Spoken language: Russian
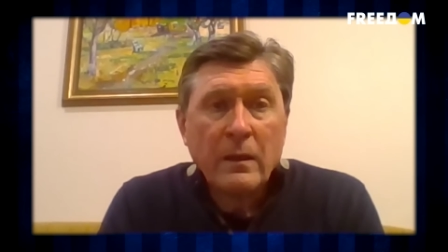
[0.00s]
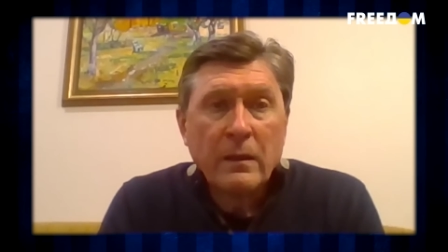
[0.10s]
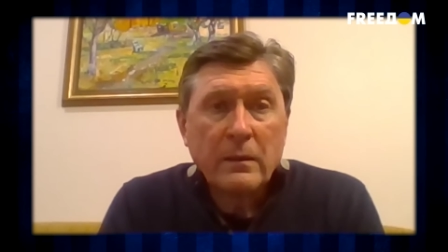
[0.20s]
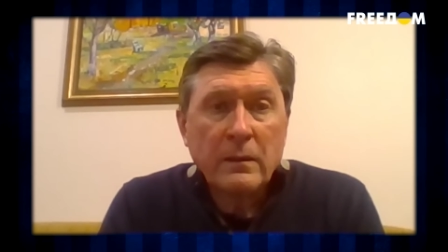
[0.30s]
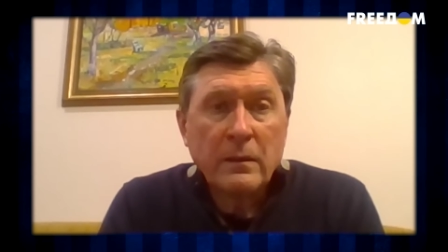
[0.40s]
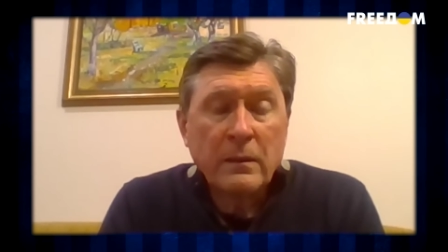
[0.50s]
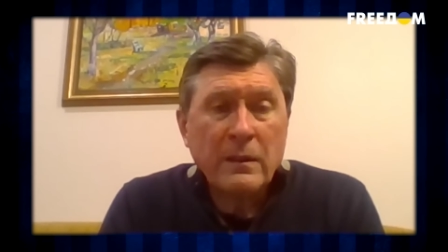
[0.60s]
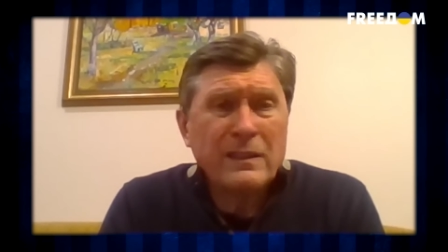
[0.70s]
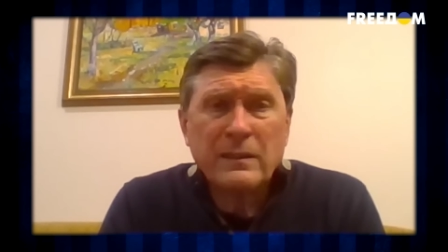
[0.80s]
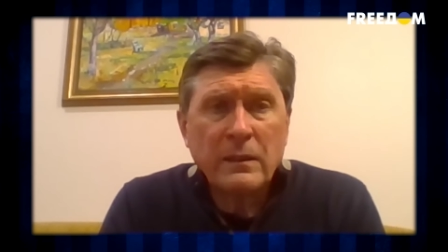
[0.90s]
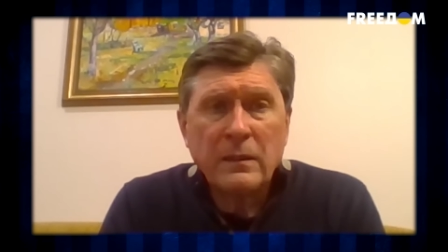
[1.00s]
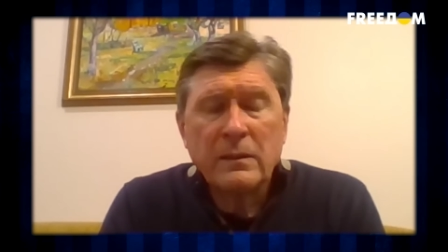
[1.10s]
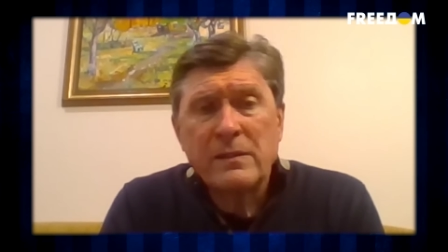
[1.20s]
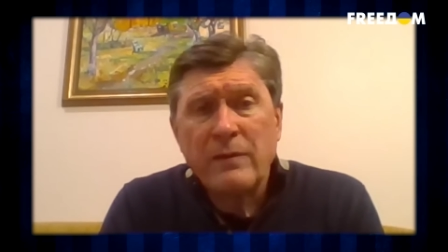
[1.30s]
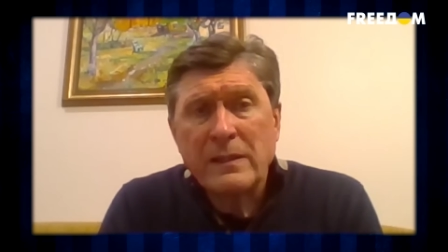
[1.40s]
Э, это
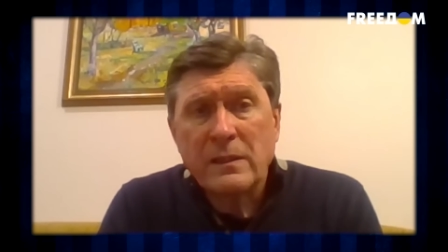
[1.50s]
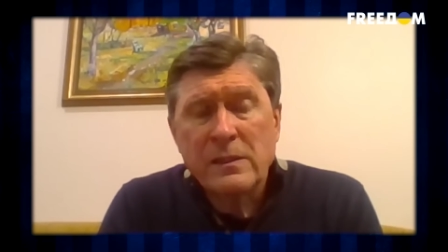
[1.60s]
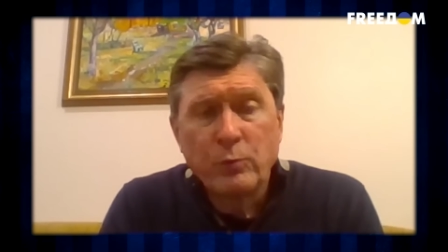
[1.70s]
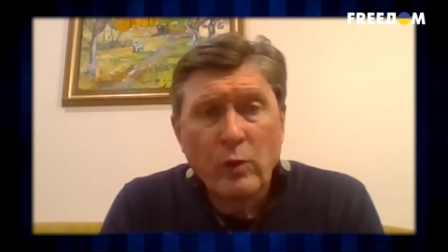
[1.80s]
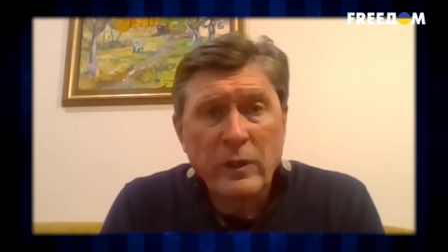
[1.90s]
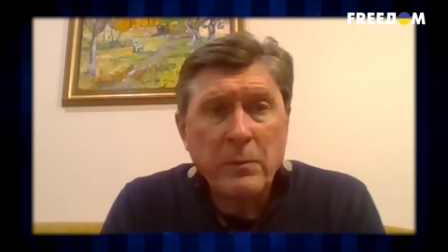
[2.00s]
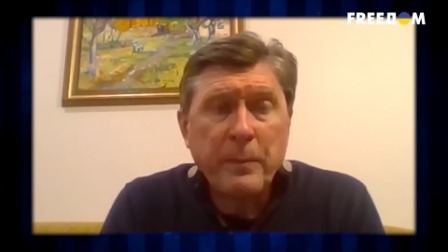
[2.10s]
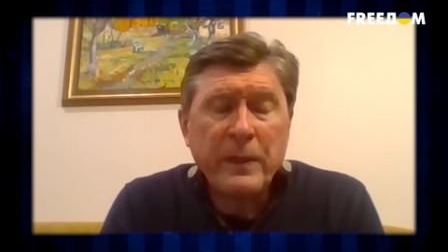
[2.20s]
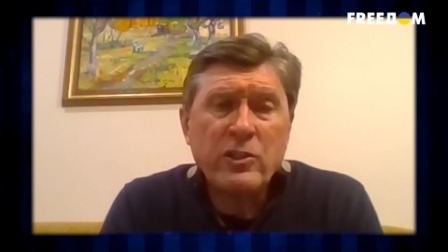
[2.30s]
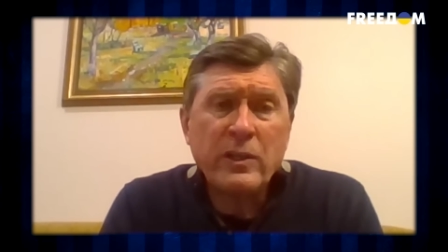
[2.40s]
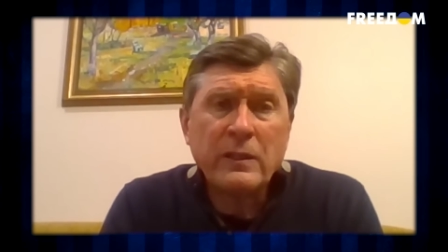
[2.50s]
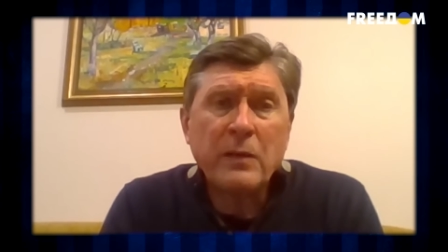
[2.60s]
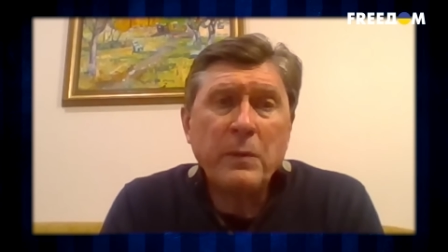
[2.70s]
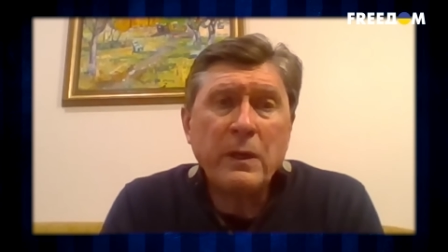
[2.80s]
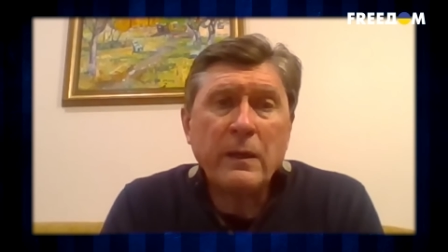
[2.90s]
связано с многими
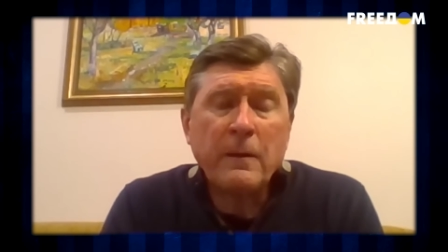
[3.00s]
причинами.